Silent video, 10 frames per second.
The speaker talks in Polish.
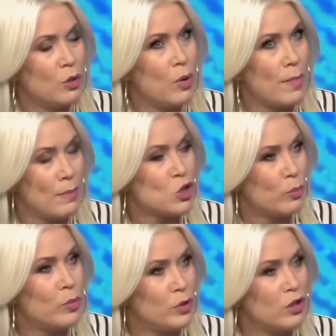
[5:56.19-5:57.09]
no bo ma
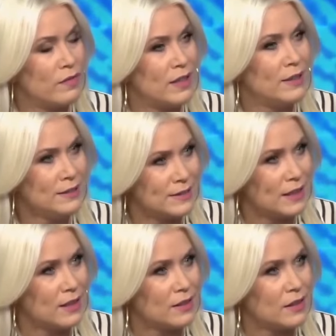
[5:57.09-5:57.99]
być opublikowana
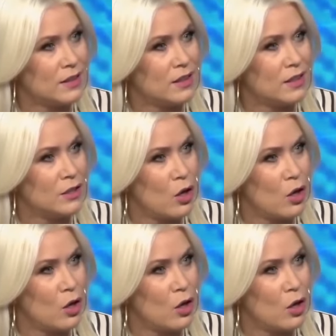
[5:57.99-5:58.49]
lista no ale...